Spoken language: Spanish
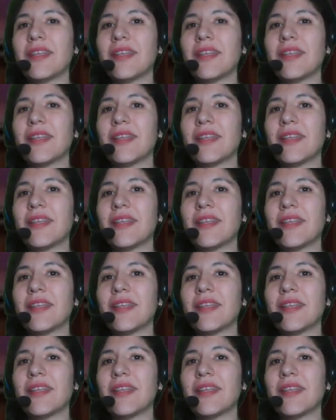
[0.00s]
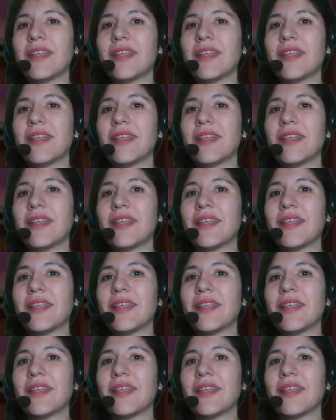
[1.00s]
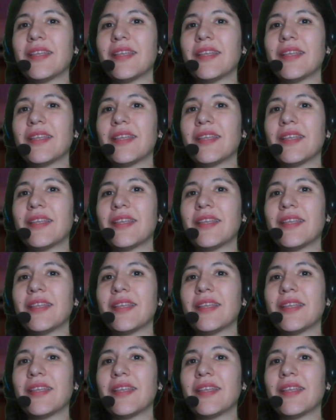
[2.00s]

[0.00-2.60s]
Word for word: a, descubrir cosas que ni, al,